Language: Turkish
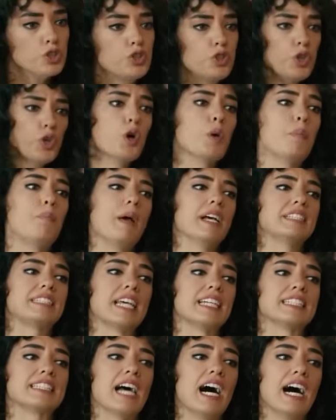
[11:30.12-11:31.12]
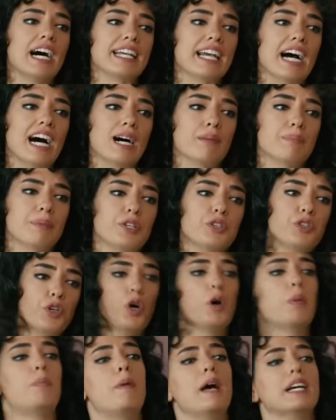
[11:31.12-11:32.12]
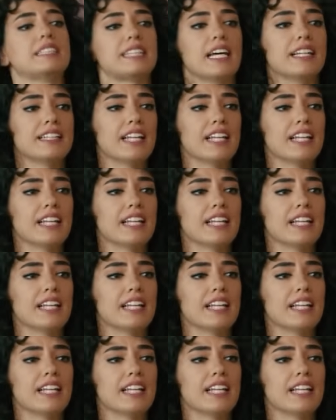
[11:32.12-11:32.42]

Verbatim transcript: Yuh be Sezai abi, yuh be